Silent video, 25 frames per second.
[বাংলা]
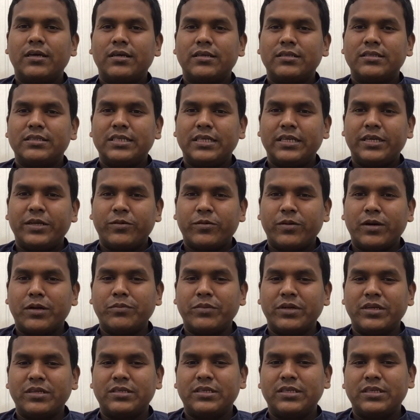যে
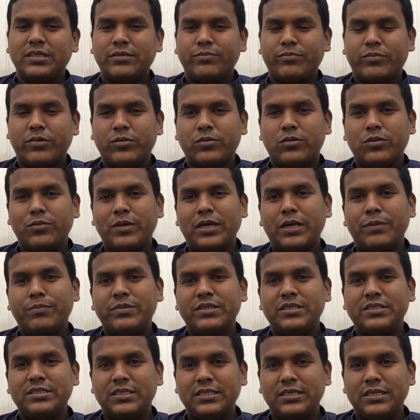রিকোয়ারমেন্টটি প্রথমে আপনি
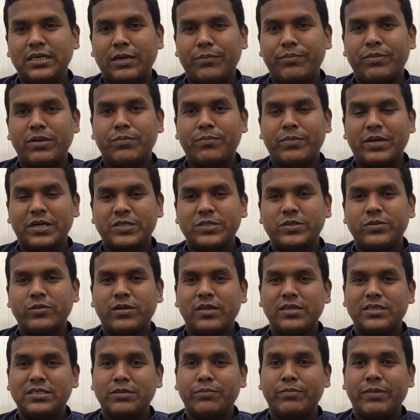যে আপনার
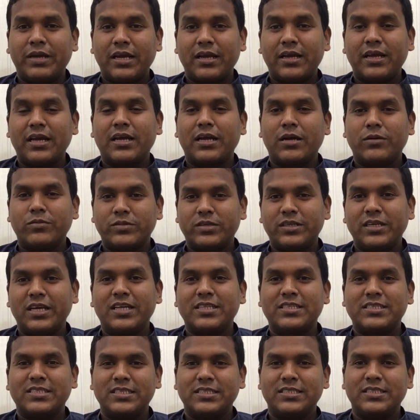পার্সোনাল যে ব্যাংক অ্যাকাউন্টটি
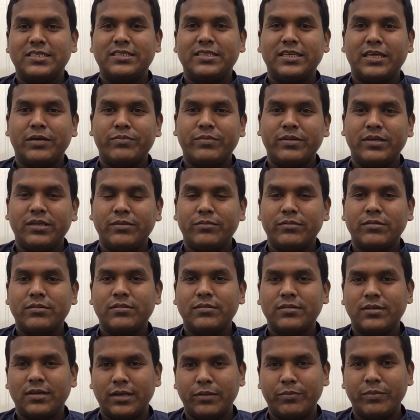আছে যেটি আপনি
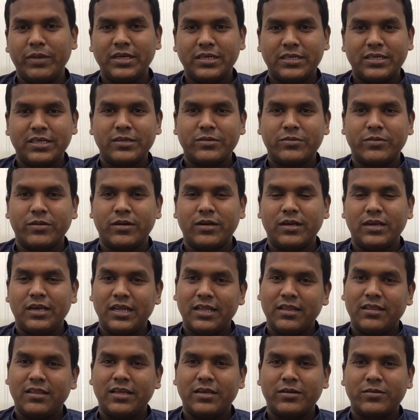মেনটেন করেন
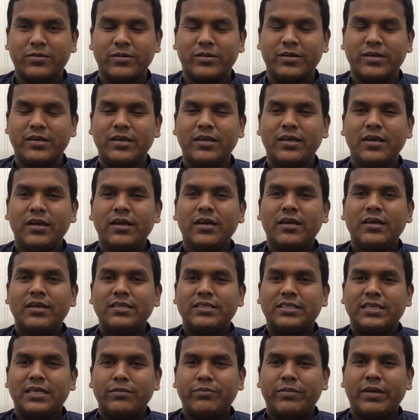লেনদেন করেন
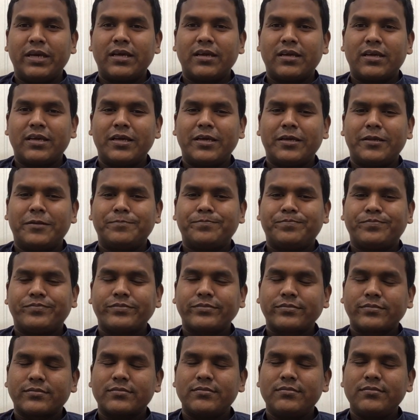সেই ব্যাংকের
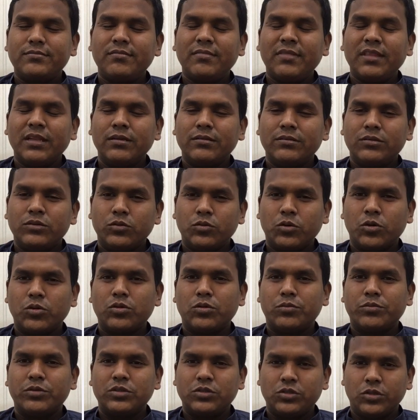
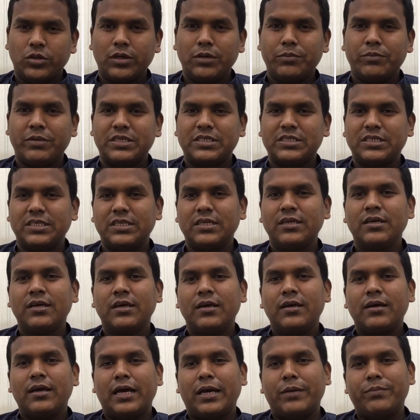ন্যূনতম ছয় মাসের
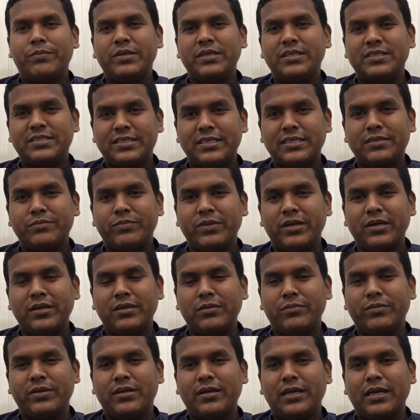আপনি স্টেটমেন্ট
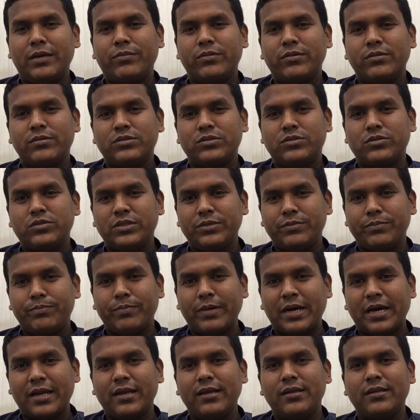নেবেন এবং যদি
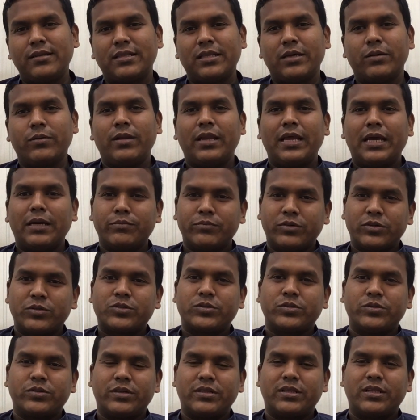পারেন তাহলে এক
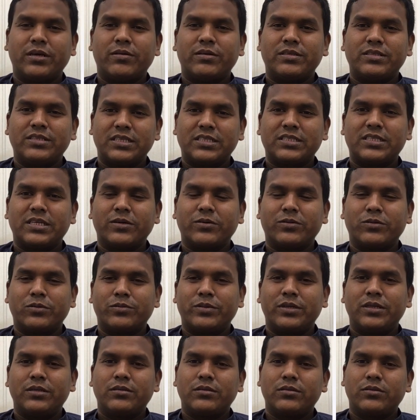বছরে দেওয়ার চেষ্টা
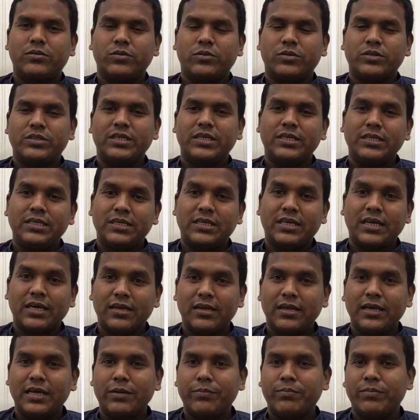করবেন তো
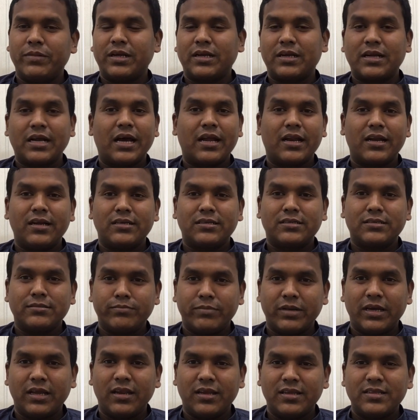সেইখানে আপনার কারেন্ট
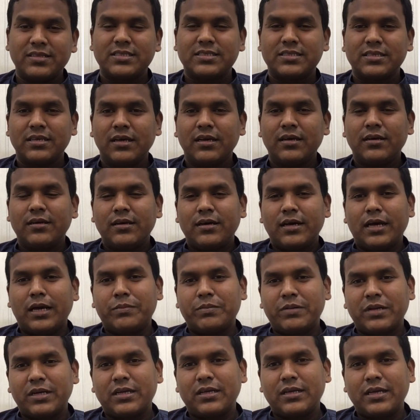ব্যালেন্স
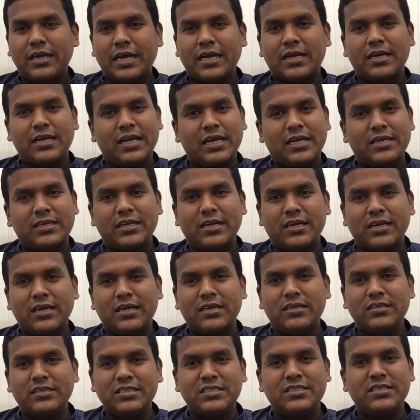আপনাকে এক লাখ টাকার
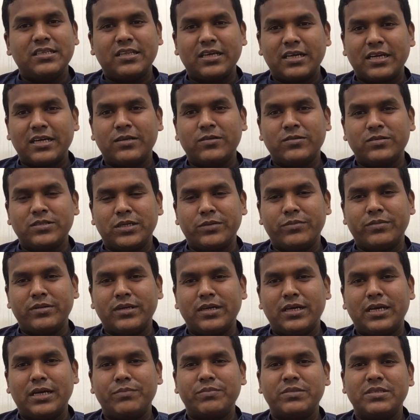নিচে দেখানো যাবে না
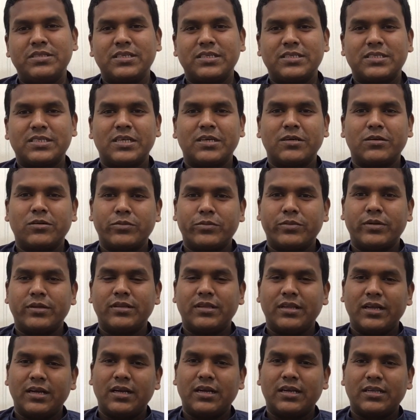আপনি চেষ্টা করবেন
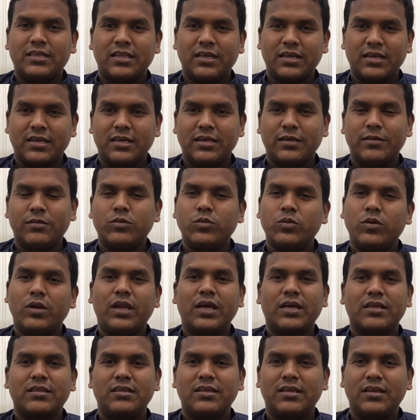দেড় থেকে দুই
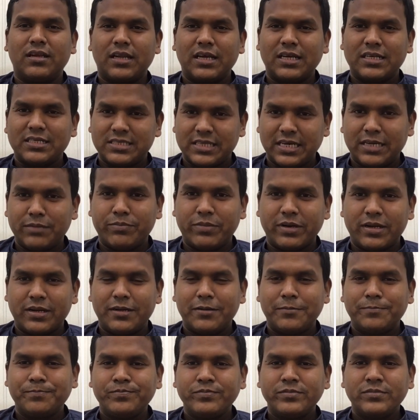লাখ তিন লাখ যাই পারেন
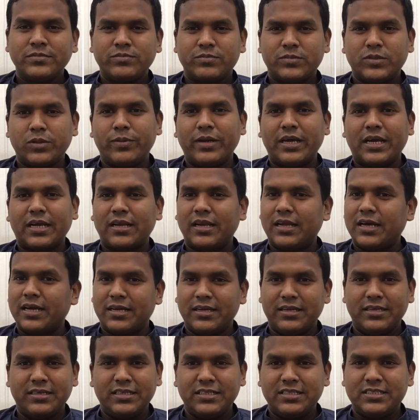তবে এক
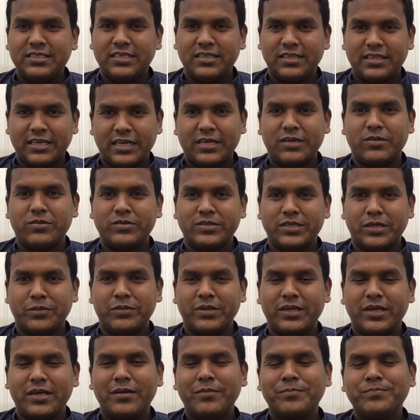লাখের নিচে দেখানো যাবে না